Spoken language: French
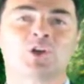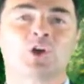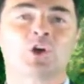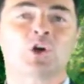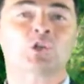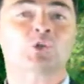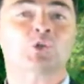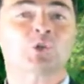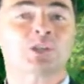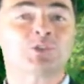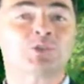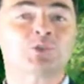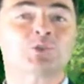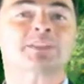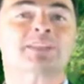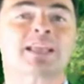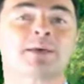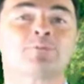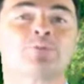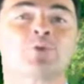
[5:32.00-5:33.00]
entre les
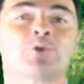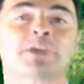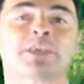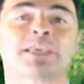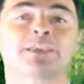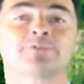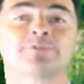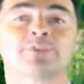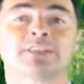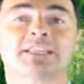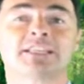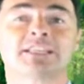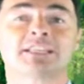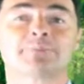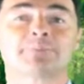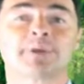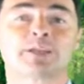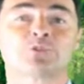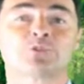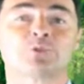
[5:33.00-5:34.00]
deux amants qui
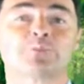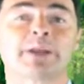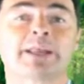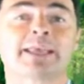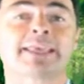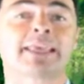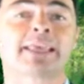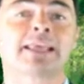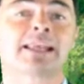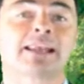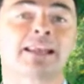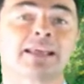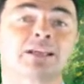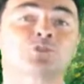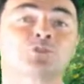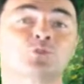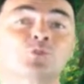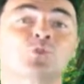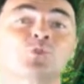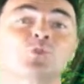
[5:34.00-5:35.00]
finissent par se plaquer
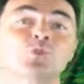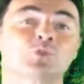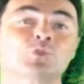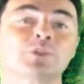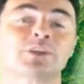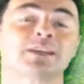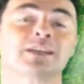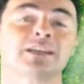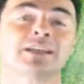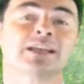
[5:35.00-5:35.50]
l'un sur l'autre,